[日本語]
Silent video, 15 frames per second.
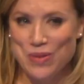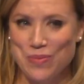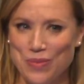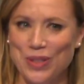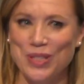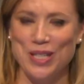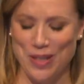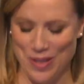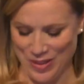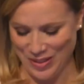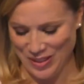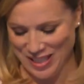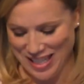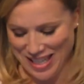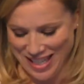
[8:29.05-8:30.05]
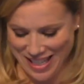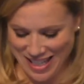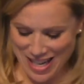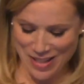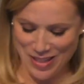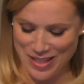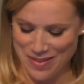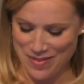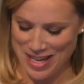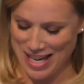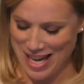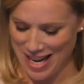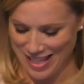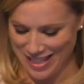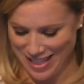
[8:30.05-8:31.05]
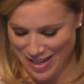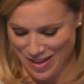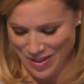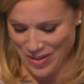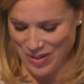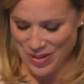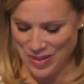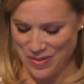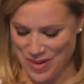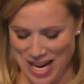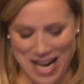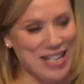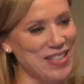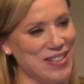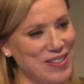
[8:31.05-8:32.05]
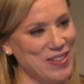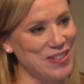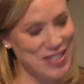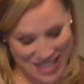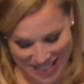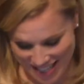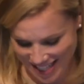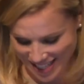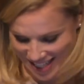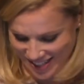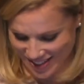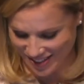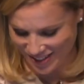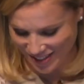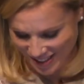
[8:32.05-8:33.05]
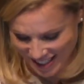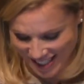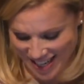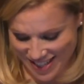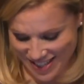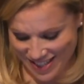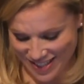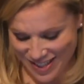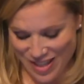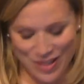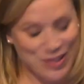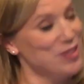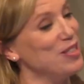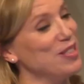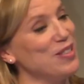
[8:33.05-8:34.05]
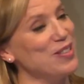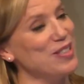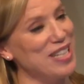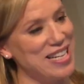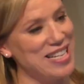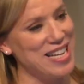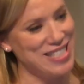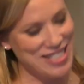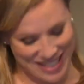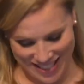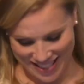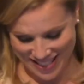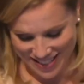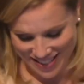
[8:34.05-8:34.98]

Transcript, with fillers: うもちろん、鹿児島県大隅半島佐田町の近く、内之浦です。